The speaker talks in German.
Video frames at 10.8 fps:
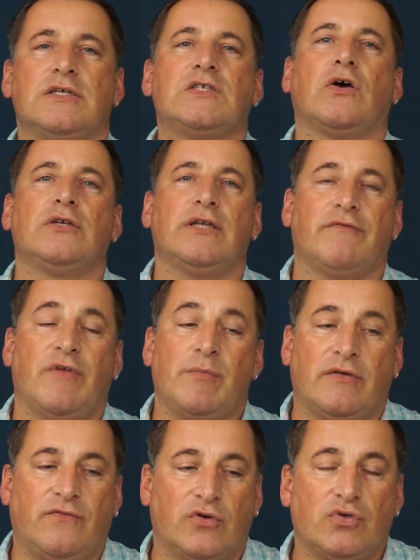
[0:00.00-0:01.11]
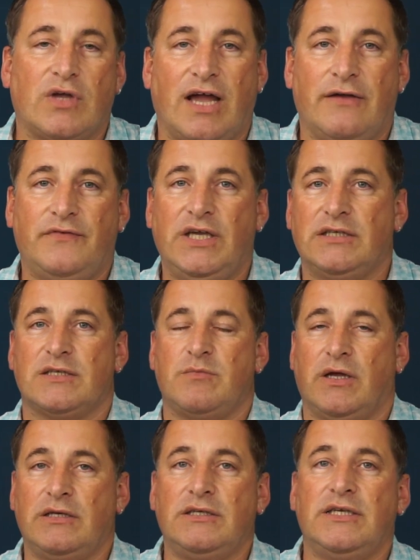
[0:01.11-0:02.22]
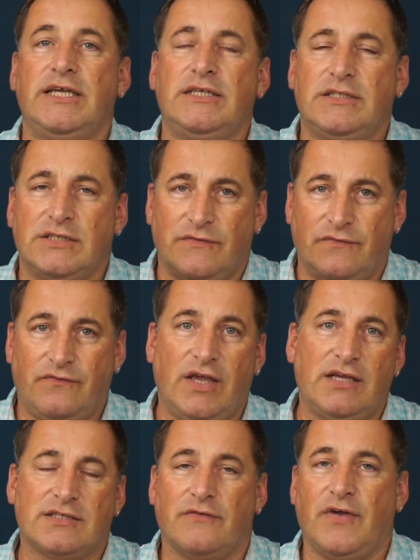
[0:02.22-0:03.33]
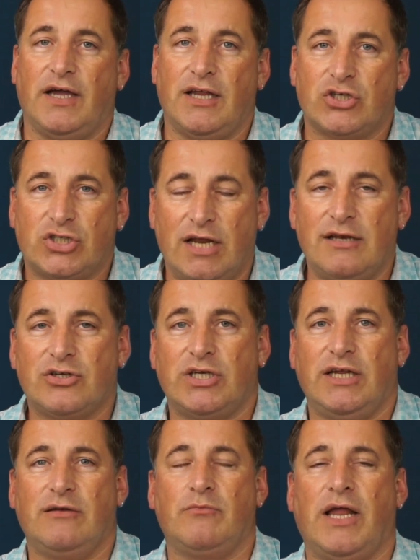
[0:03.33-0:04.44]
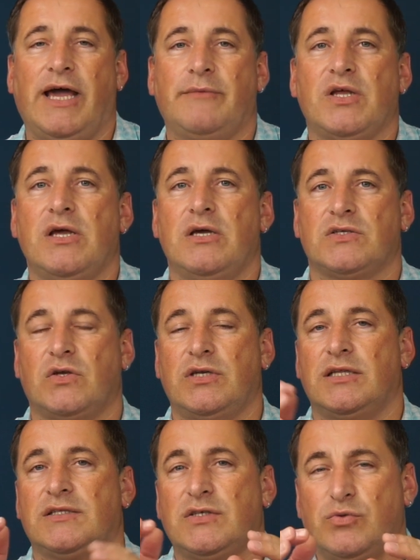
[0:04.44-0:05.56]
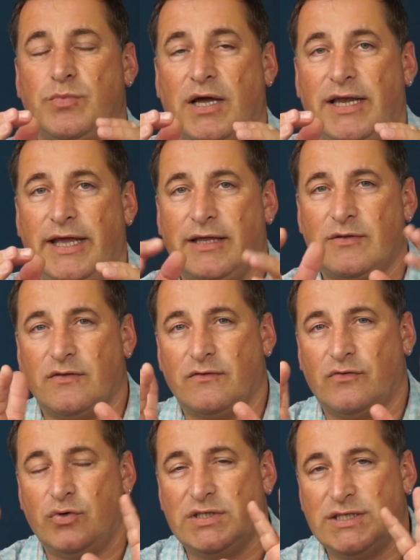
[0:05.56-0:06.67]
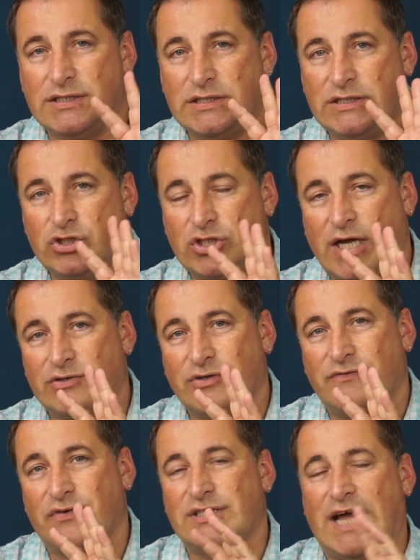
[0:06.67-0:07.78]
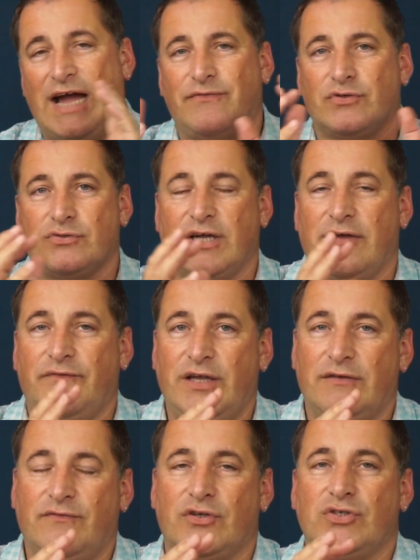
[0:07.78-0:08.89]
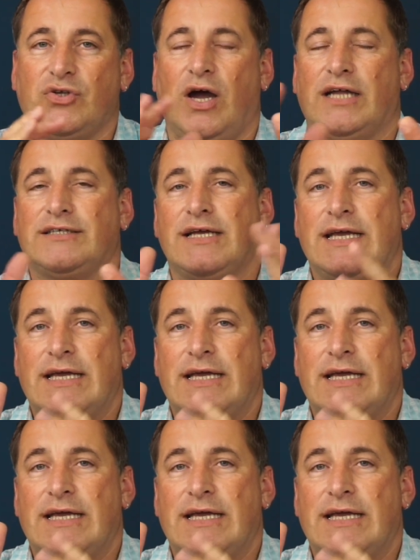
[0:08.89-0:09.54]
sondern wenn man fotografiert, dass man nicht fix auf einer Stelle stehen bleibt, sondern sich überlegt, tue ich jetzt die Statue von da fotografieren, von dort,